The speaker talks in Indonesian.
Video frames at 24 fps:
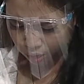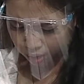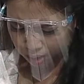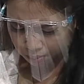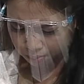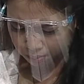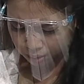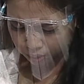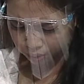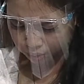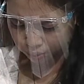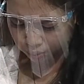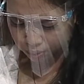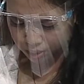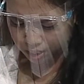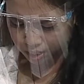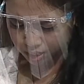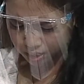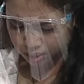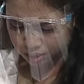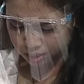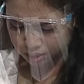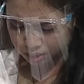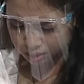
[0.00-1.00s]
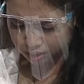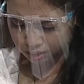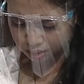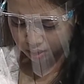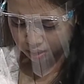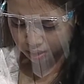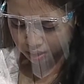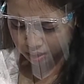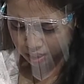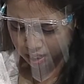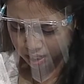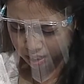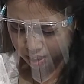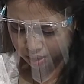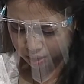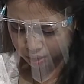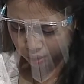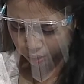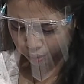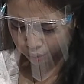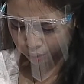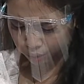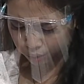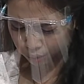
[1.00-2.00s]
berkuda di, dari
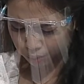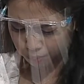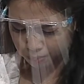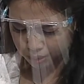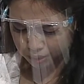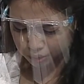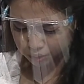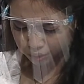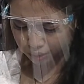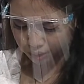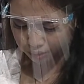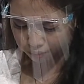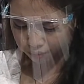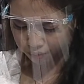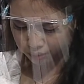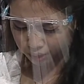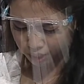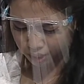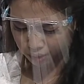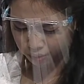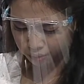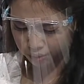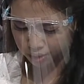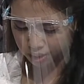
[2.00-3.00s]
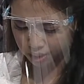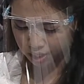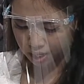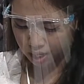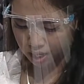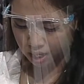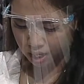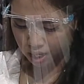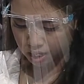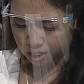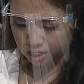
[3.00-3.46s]
seluruh pasukan Firaun yang